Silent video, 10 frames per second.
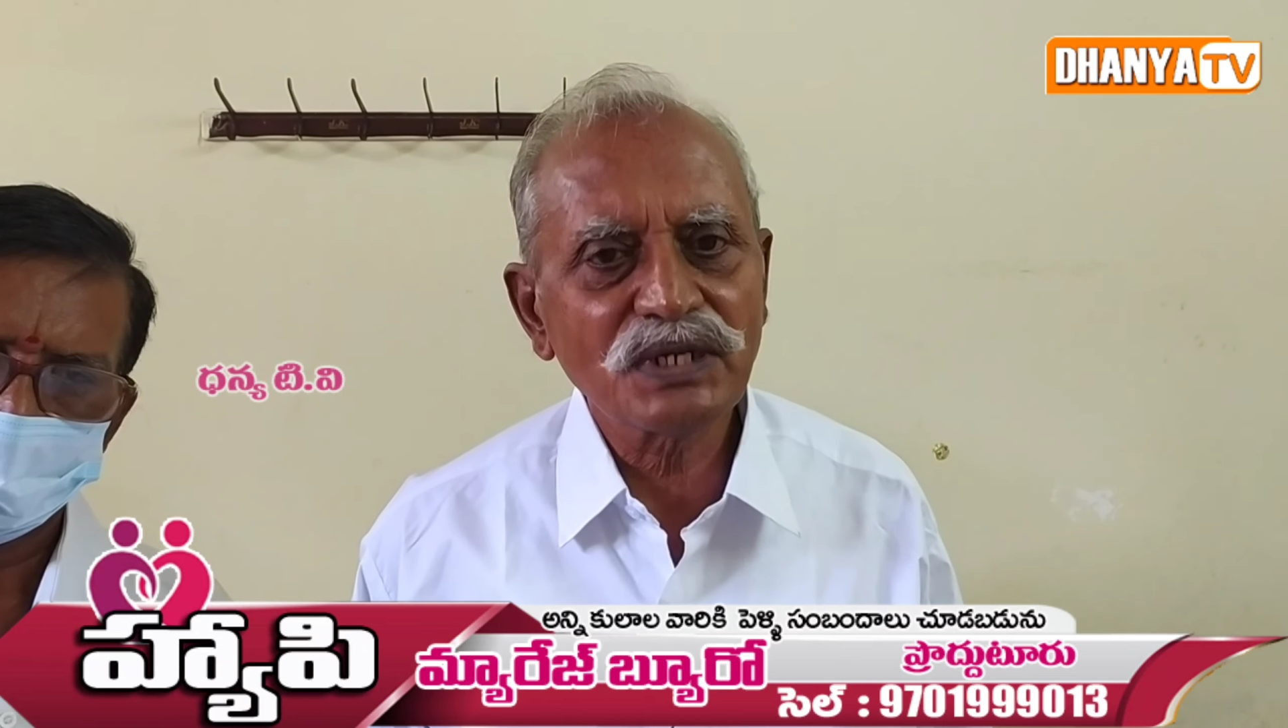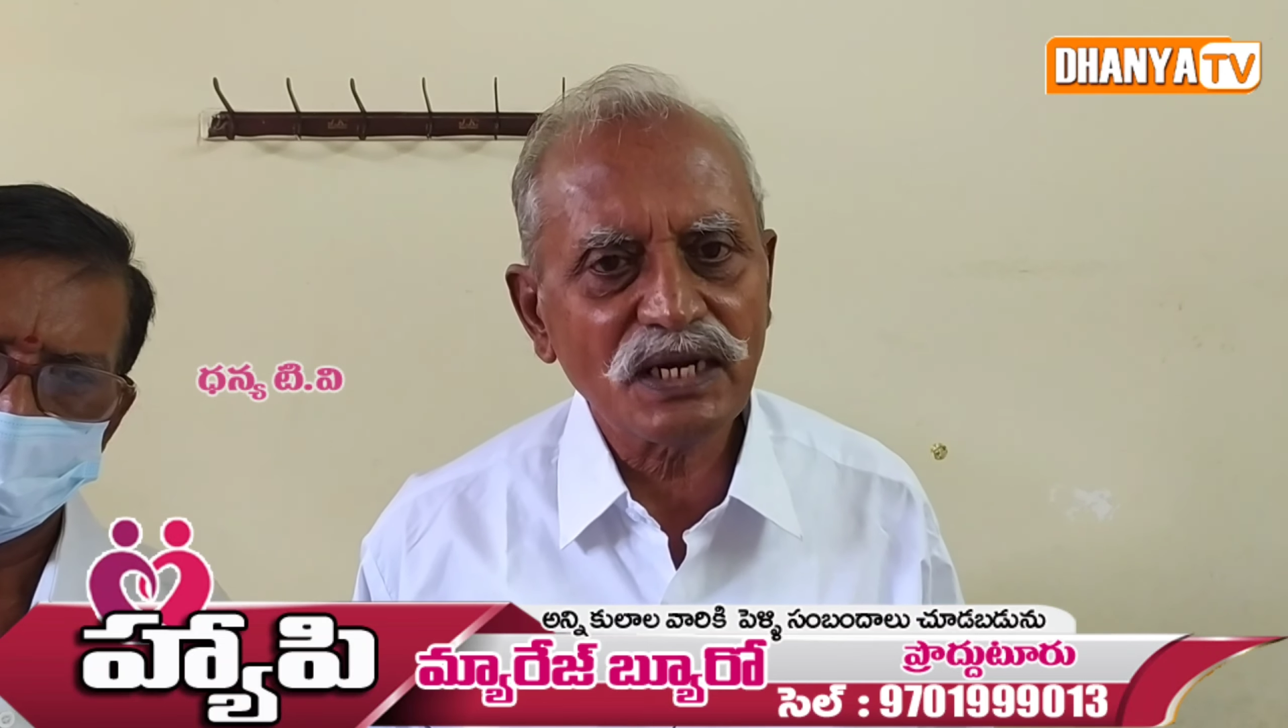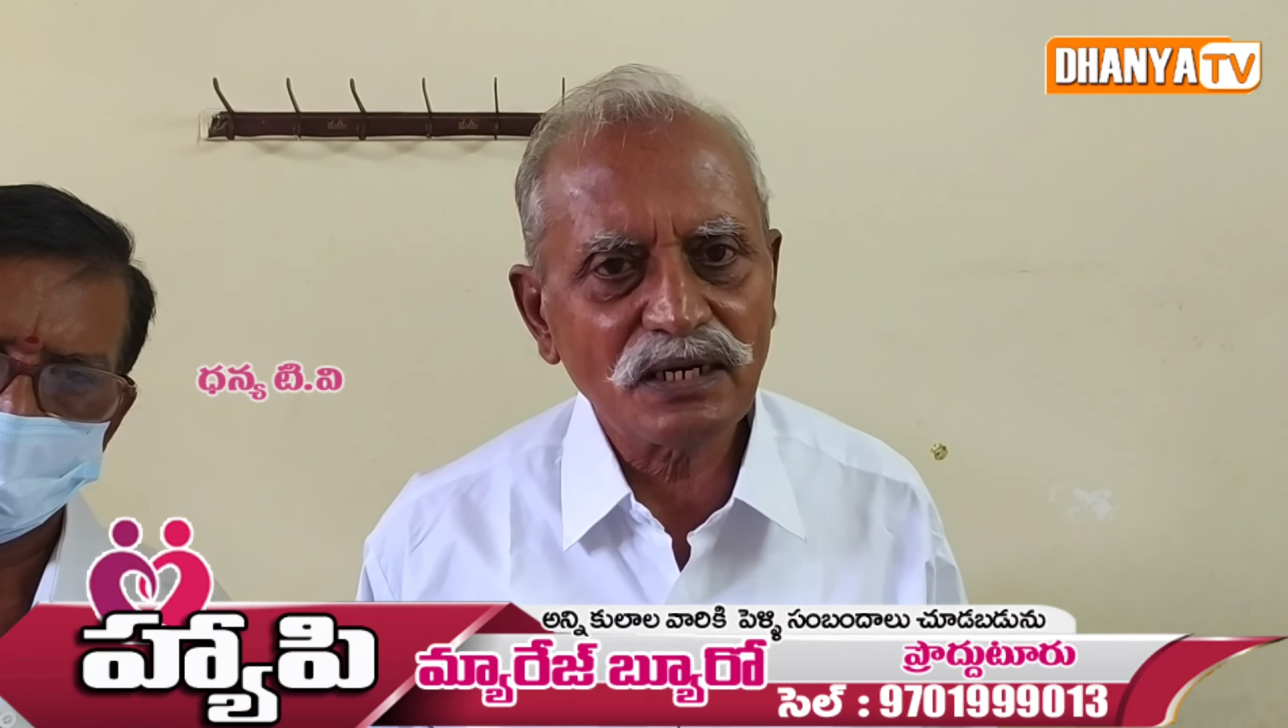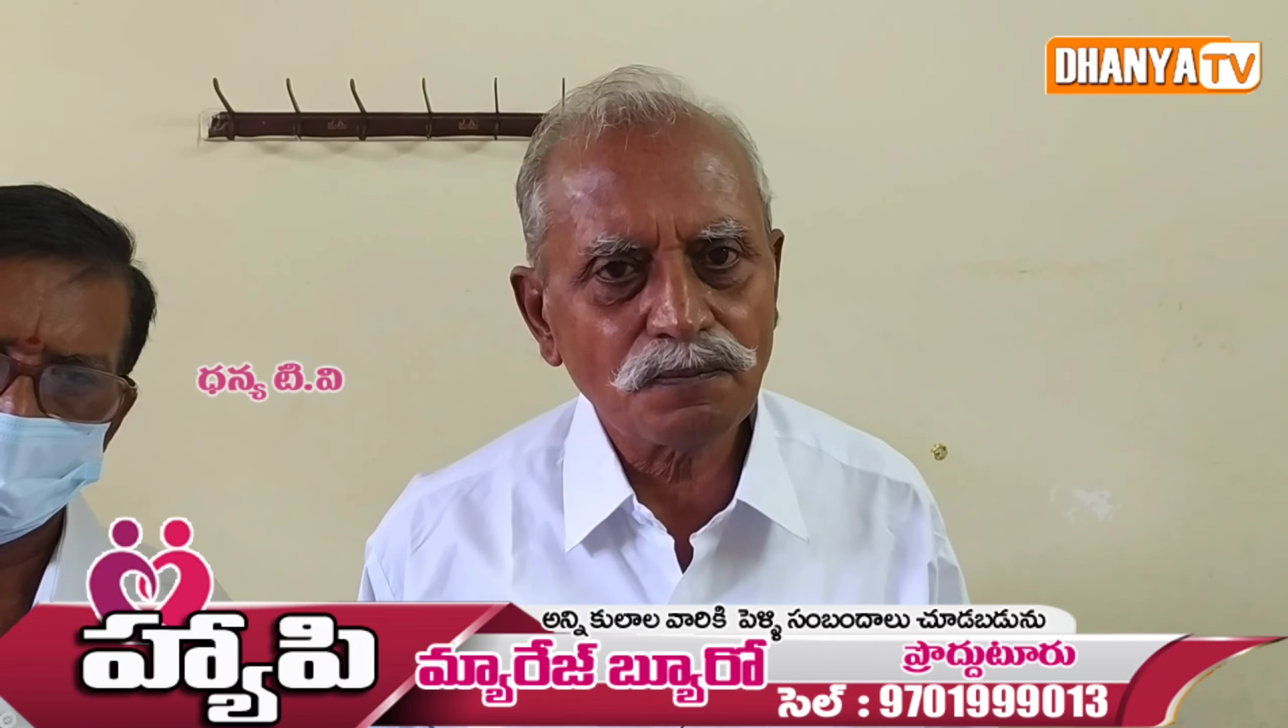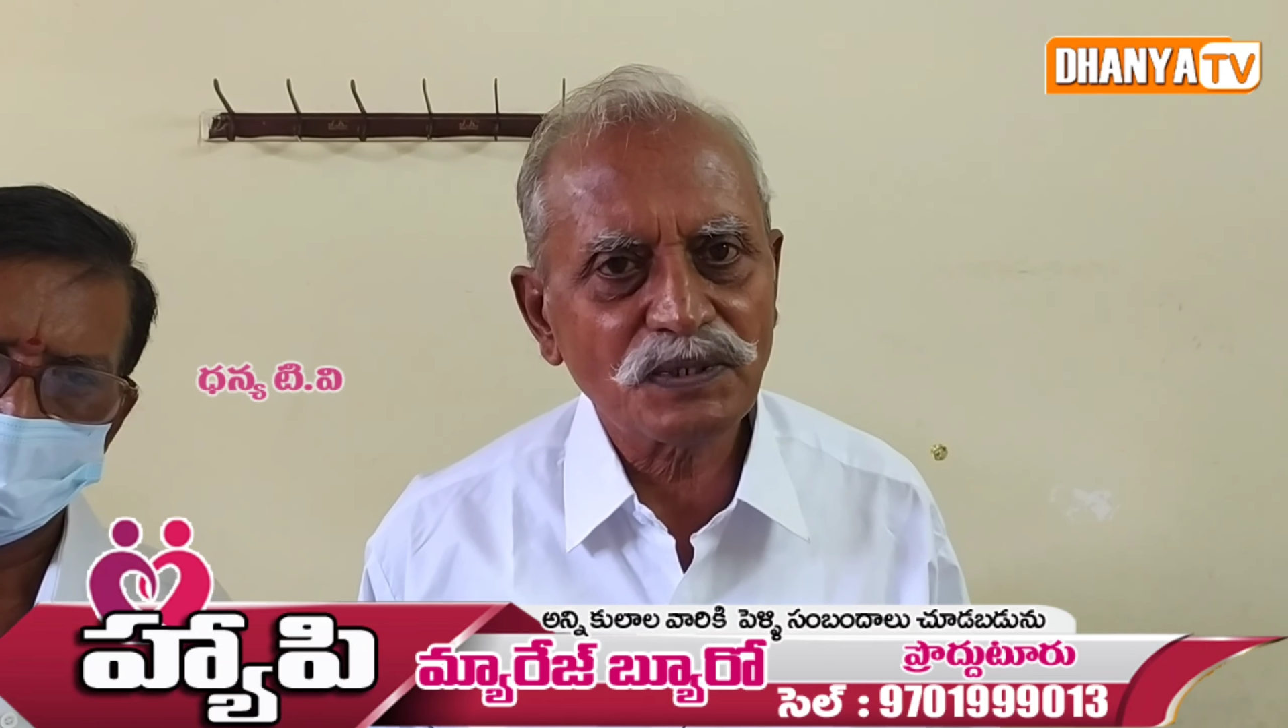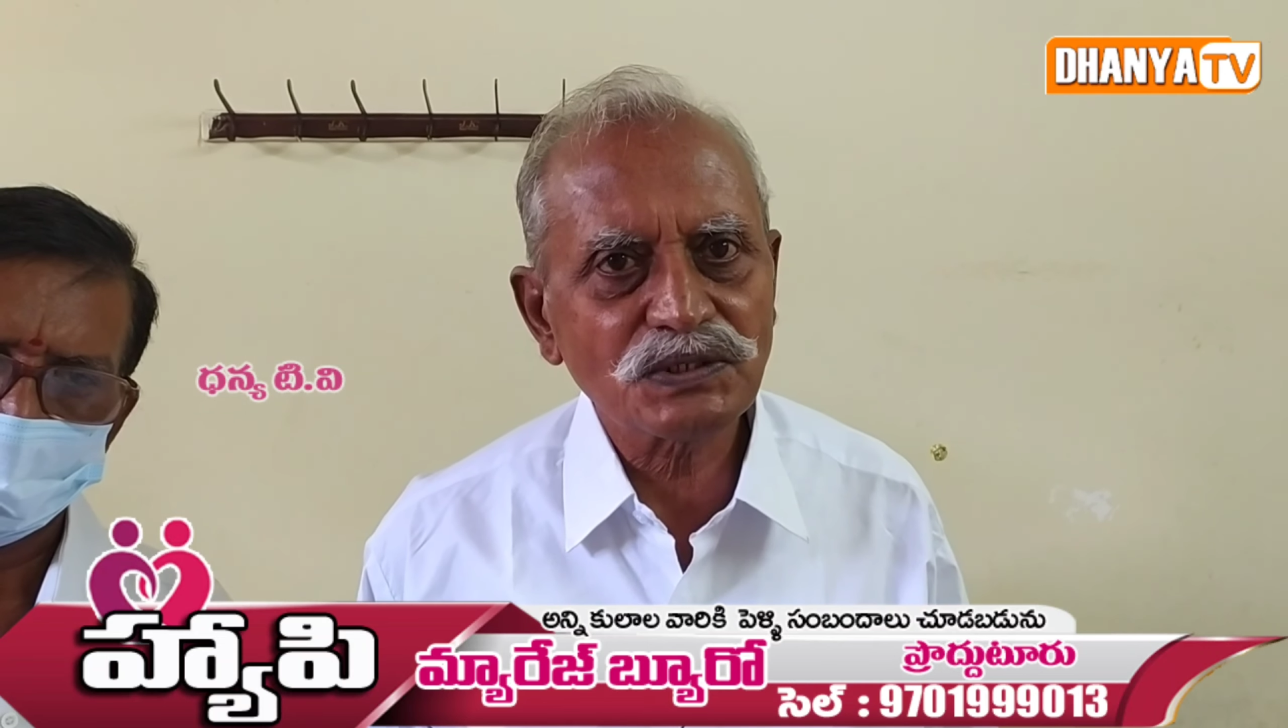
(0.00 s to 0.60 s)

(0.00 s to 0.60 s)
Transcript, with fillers: కొనియాడే